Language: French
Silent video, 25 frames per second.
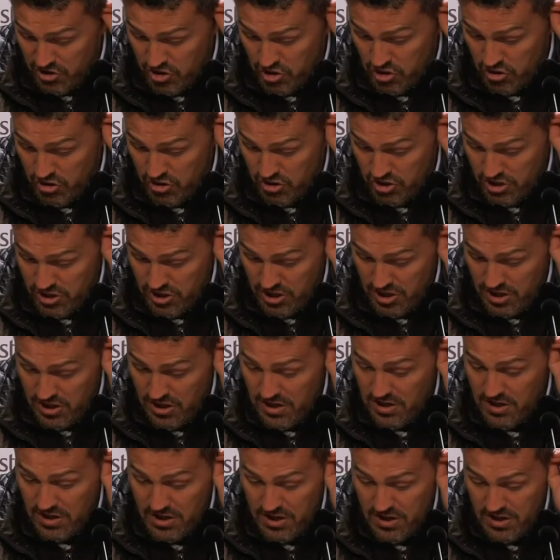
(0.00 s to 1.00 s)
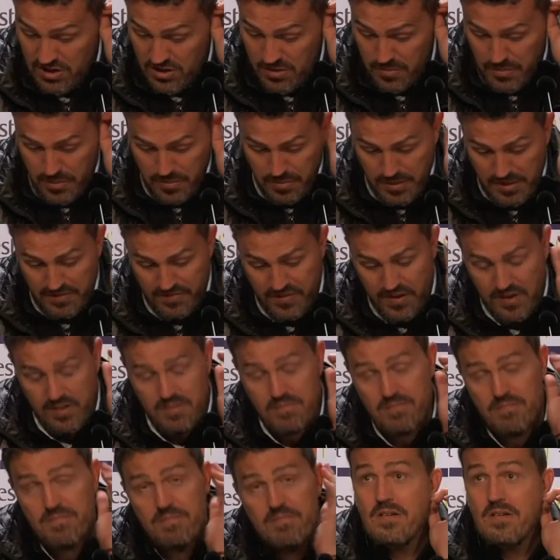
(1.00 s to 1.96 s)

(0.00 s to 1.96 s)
choses qu'ils ne peuvent pas faire.